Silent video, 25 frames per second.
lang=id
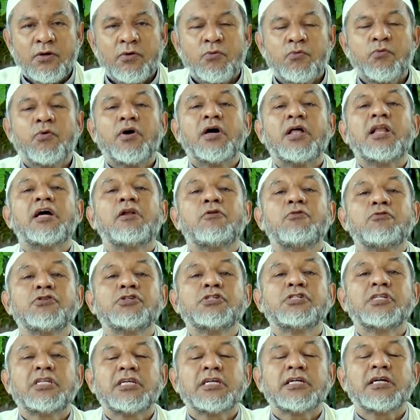Wala
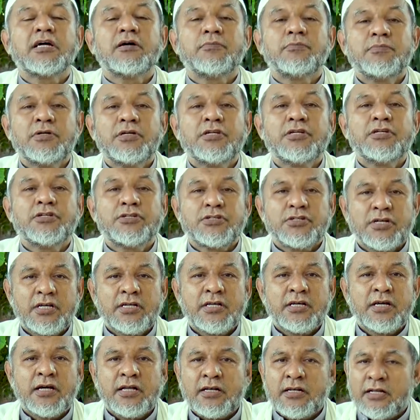nusyrika bihi
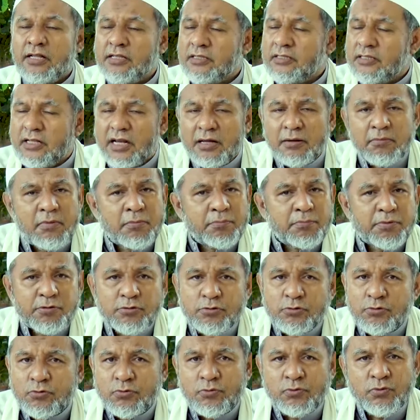syai'a dan tidak
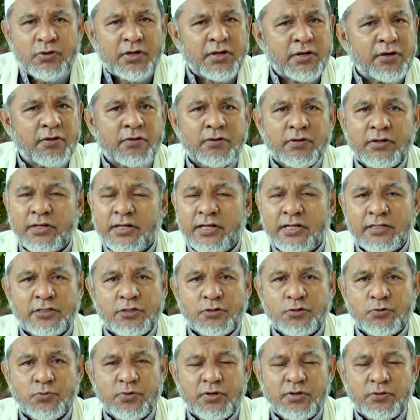mempersekutukan Allah dengan
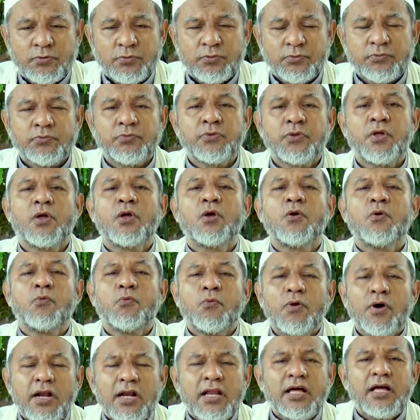sesuatu
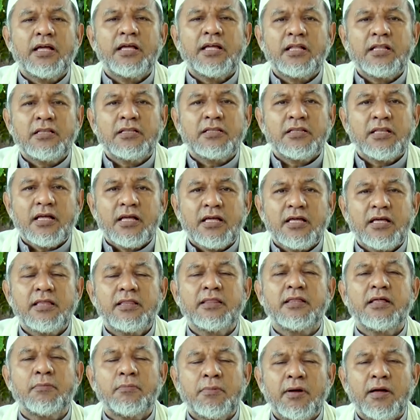wala
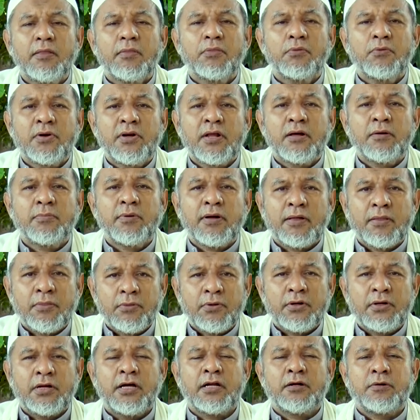yattakhidha ba'duna
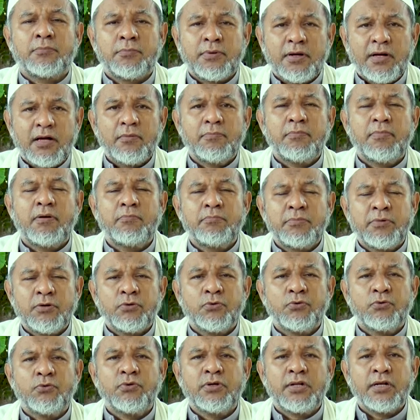arbaban
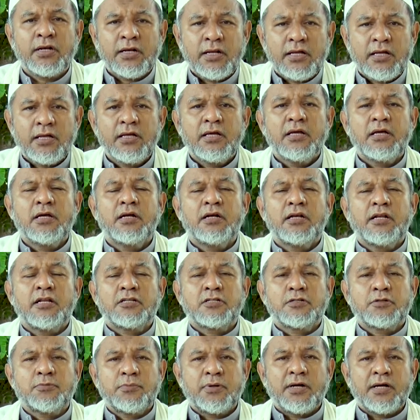min dunillah dan
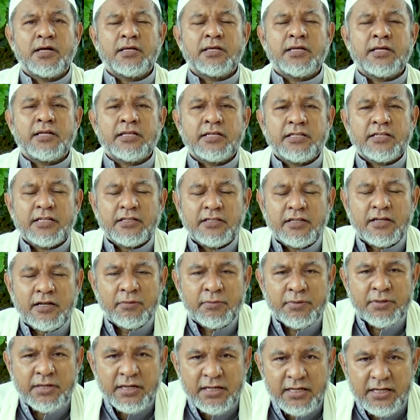sebahagian kita tidak
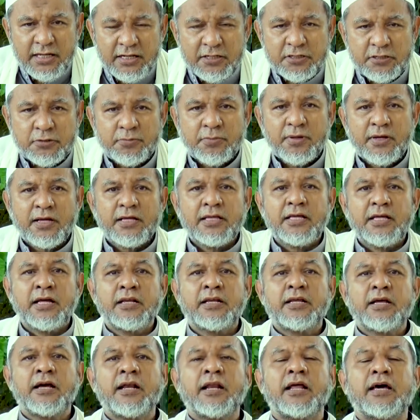menjadikan sebahagian
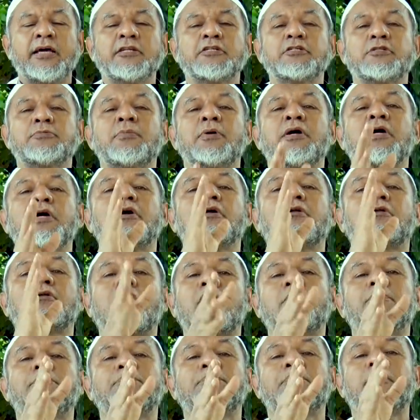yang lain sebagai
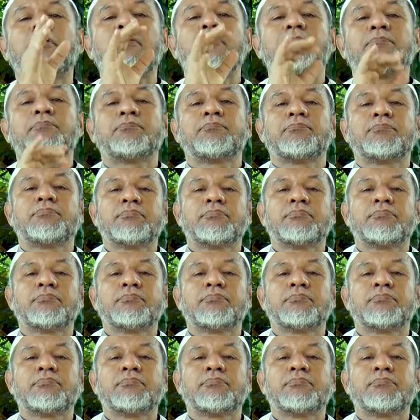rob-rob